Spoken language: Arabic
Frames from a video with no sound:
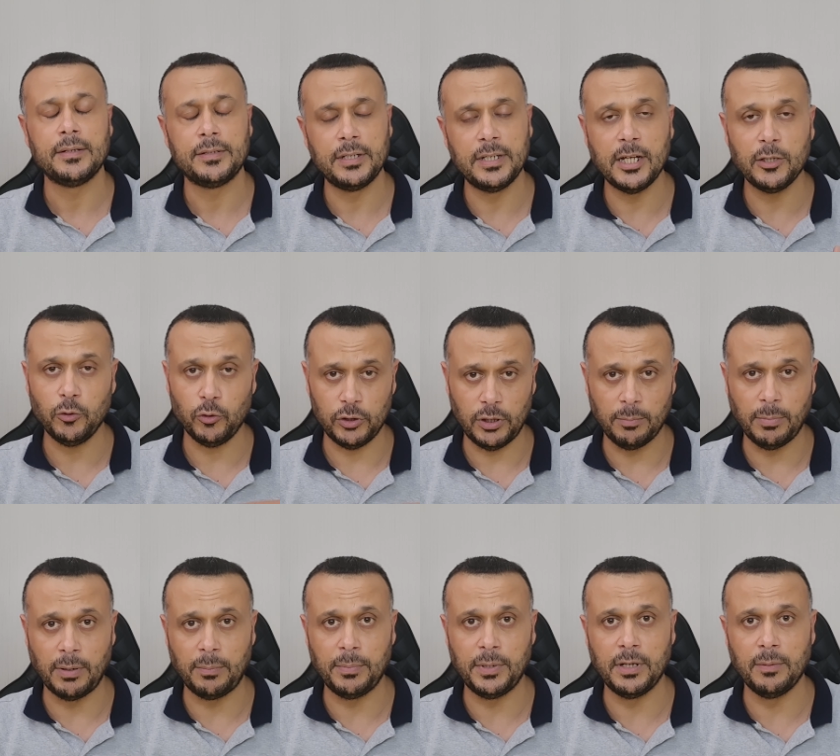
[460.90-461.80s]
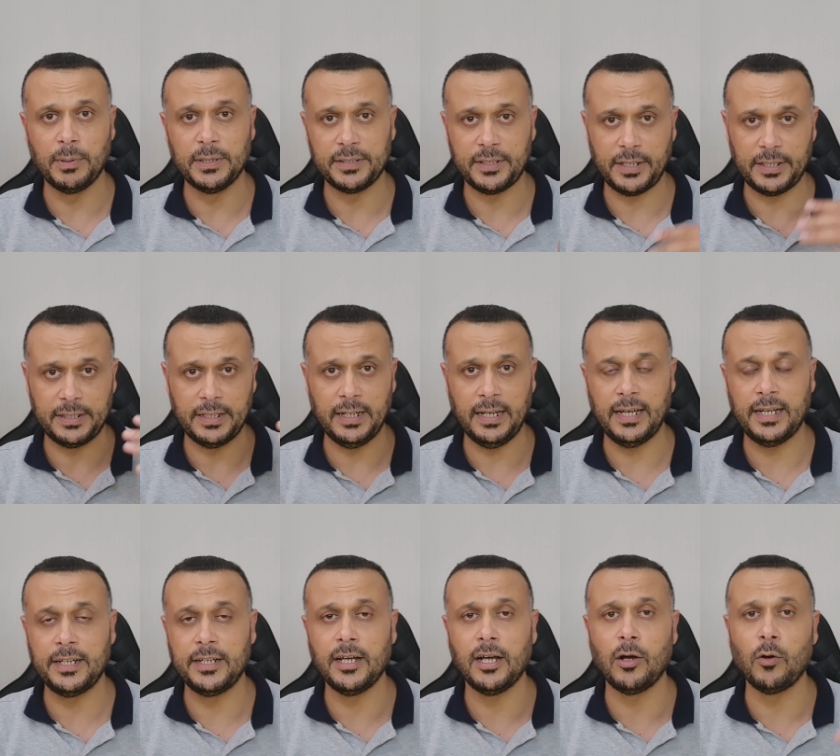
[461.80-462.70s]
لا تعتبر من البطاريات
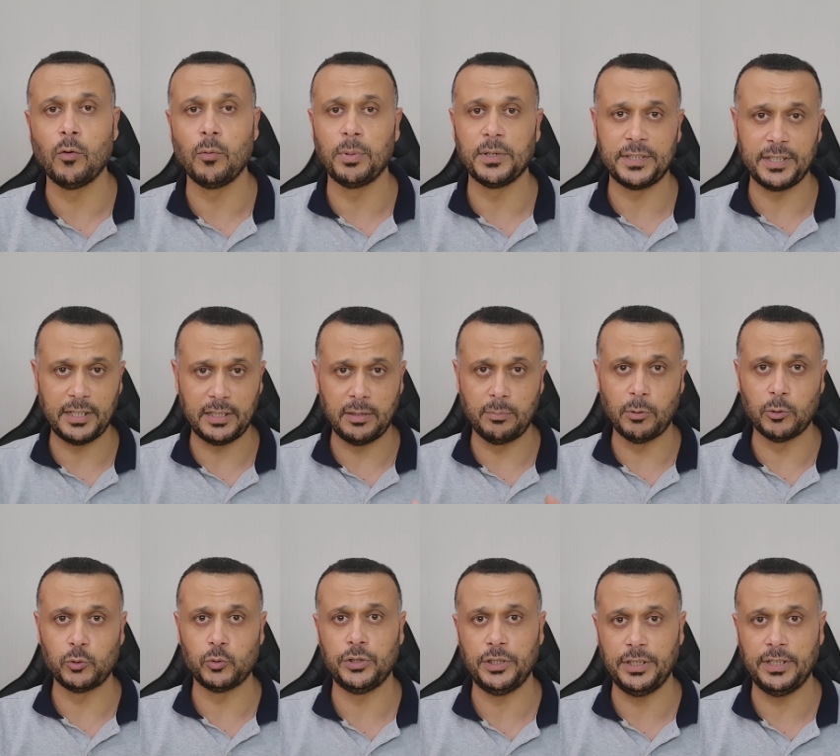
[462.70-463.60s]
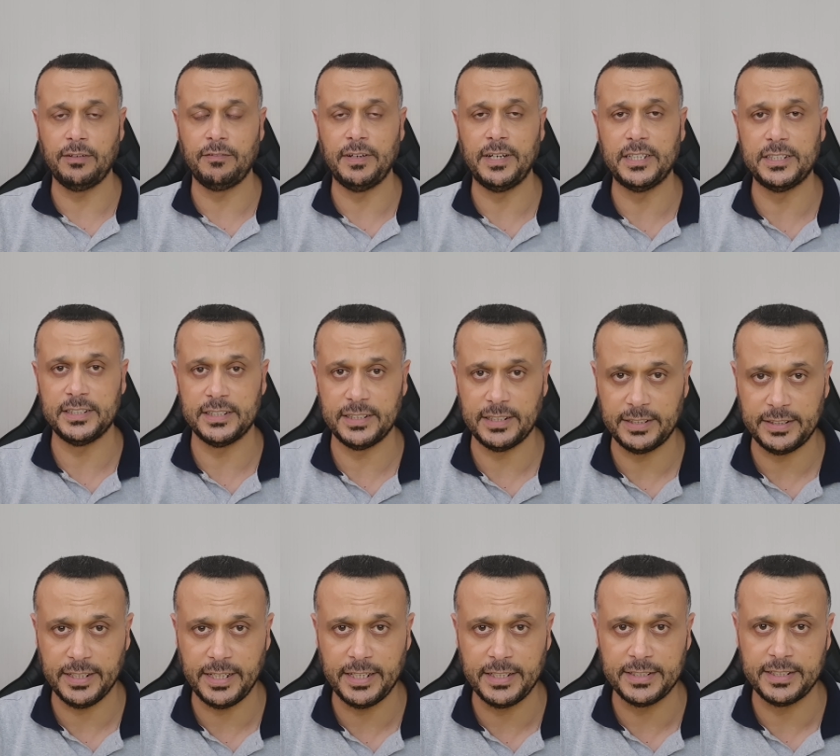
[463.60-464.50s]
العاليه او البطاريات الموجوده عندنا في الاجهزه
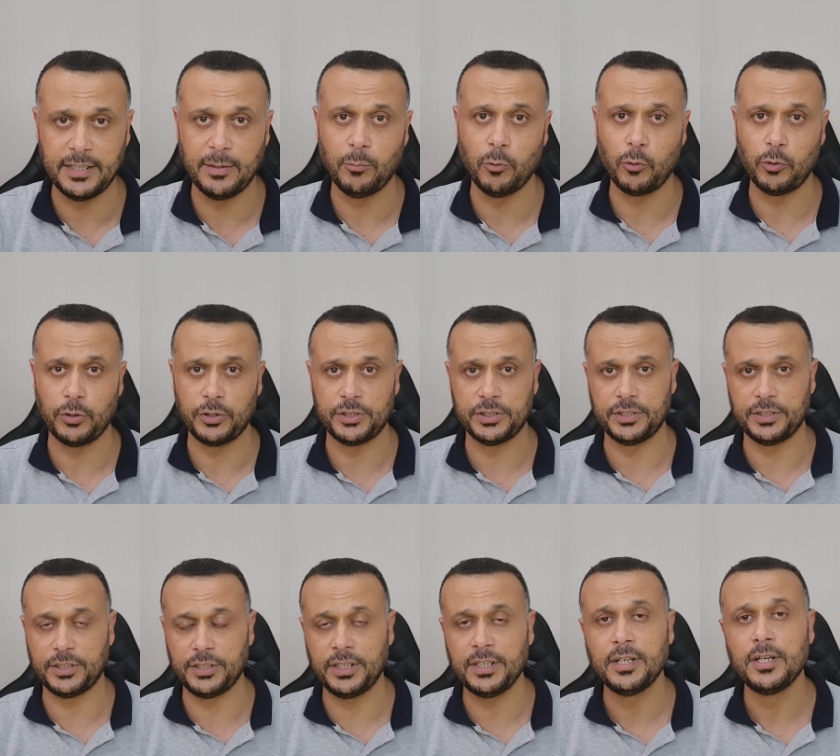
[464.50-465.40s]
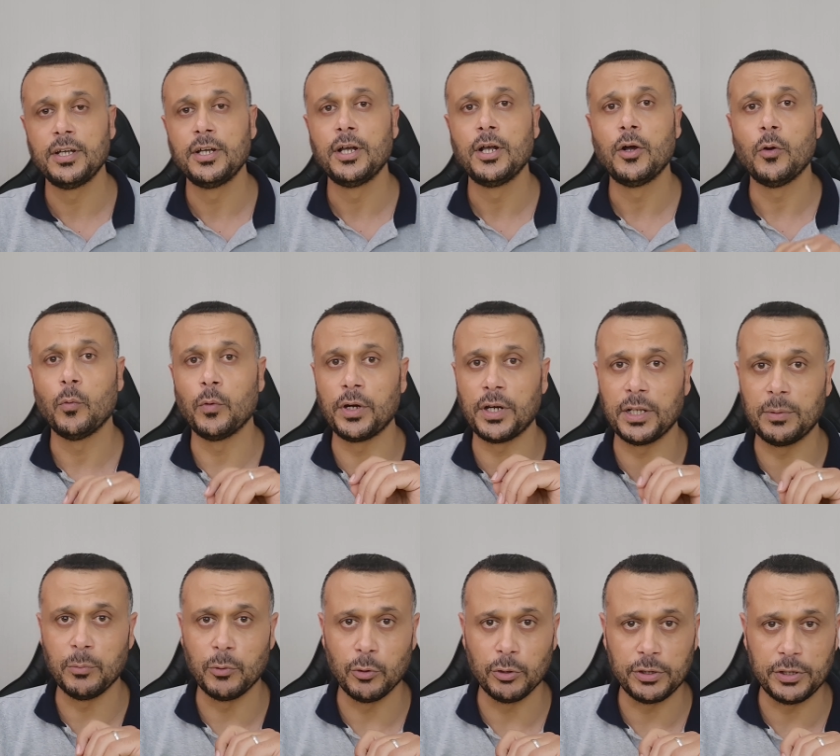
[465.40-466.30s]
الثانيه زي البوك اكس 3
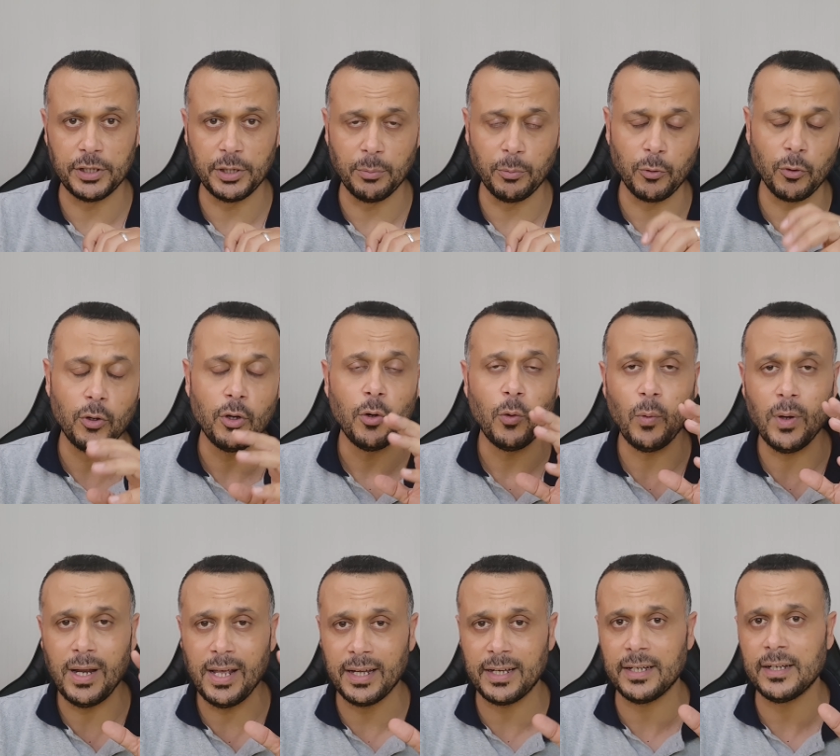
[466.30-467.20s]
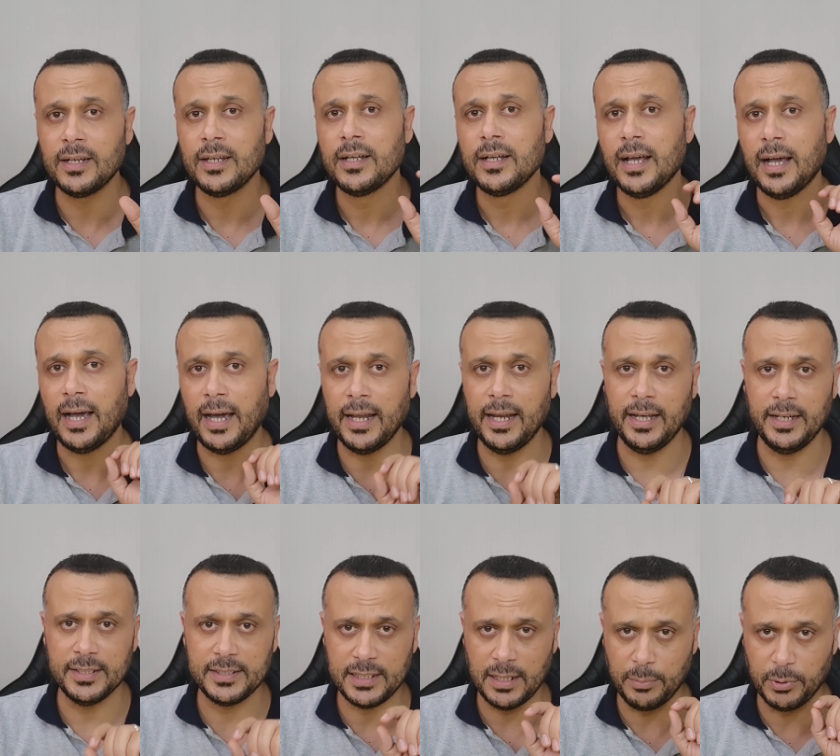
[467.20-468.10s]
والريدمي نوت 10 برو ولكن على
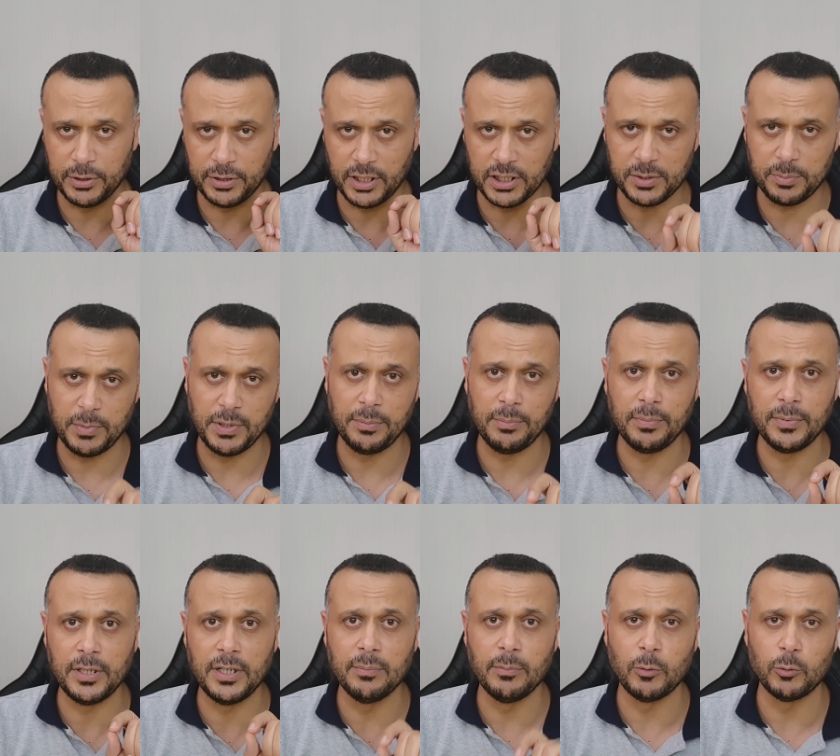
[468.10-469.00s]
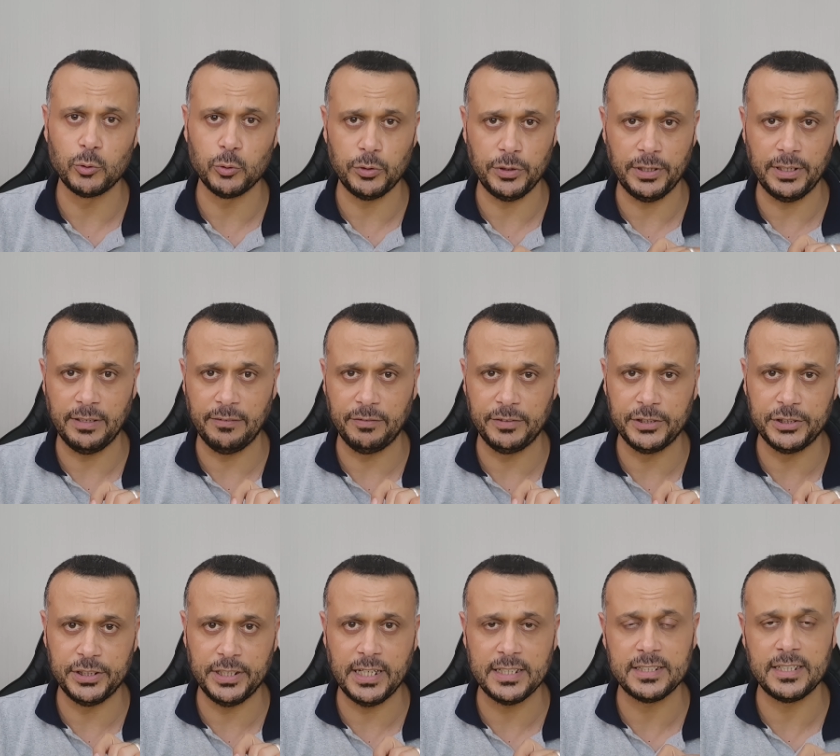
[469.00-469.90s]
حساب التصميم اللي موجود عندنا في
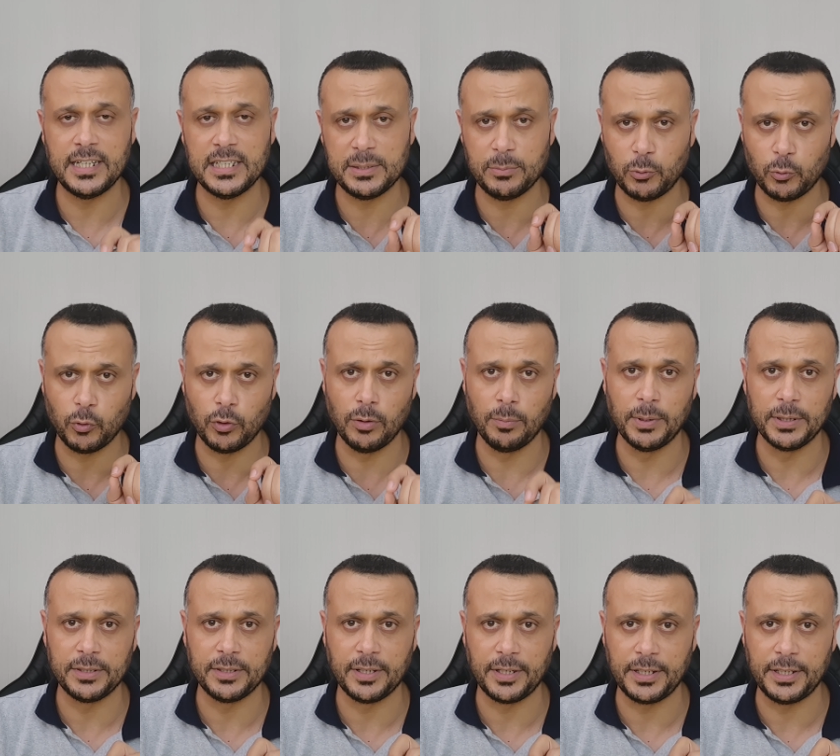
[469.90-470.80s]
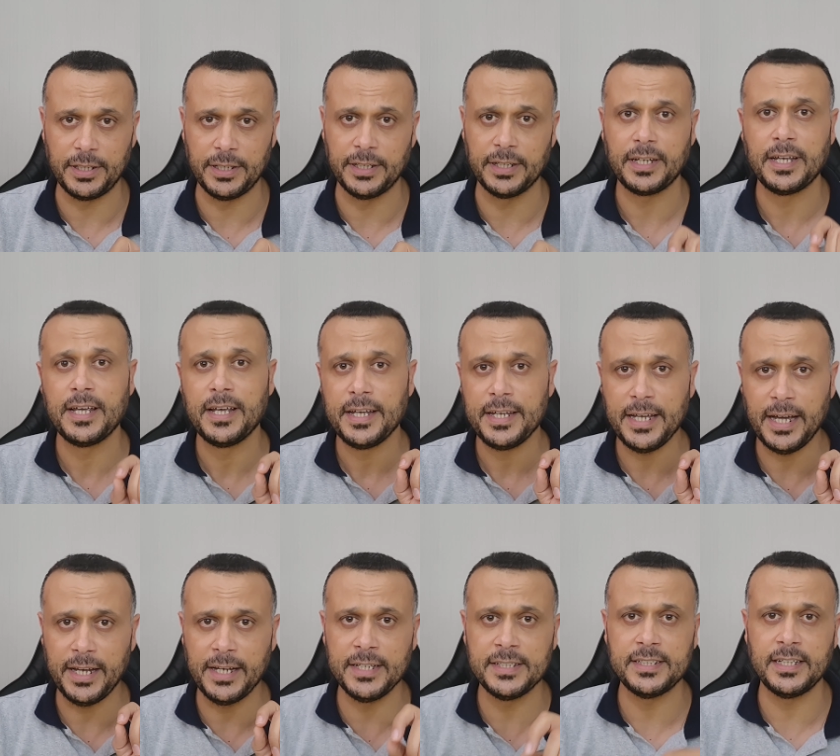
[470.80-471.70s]
الجهاز لازم تكون البطاريه هيك
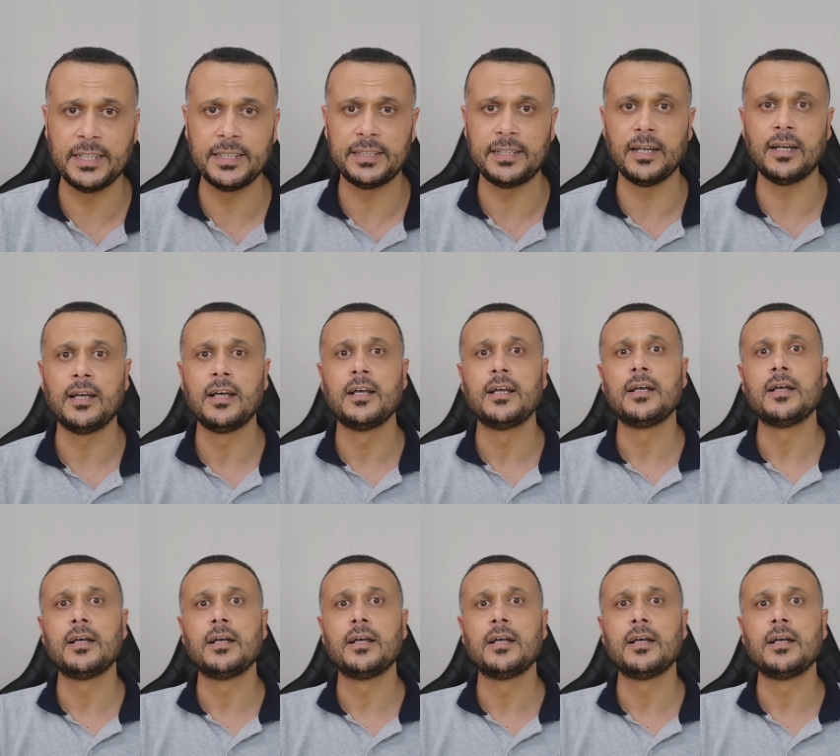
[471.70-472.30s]
يعني اذا انت